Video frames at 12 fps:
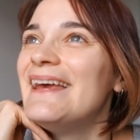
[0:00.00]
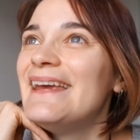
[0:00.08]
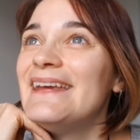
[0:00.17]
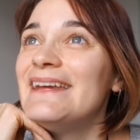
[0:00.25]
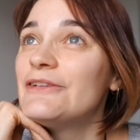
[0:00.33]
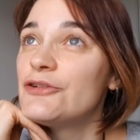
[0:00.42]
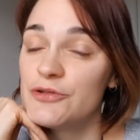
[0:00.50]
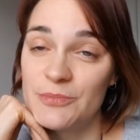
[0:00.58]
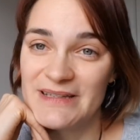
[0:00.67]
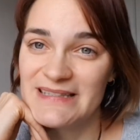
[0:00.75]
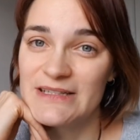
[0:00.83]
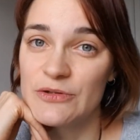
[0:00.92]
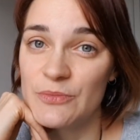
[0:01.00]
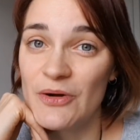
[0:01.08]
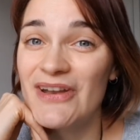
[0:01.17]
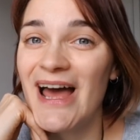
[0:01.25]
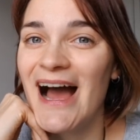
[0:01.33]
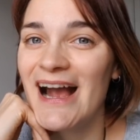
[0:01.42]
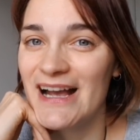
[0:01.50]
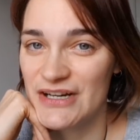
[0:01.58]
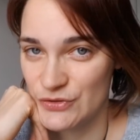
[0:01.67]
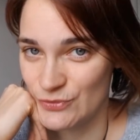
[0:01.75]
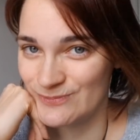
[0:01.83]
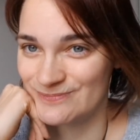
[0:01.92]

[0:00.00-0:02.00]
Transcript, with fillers: et je suis passée au mode acajou.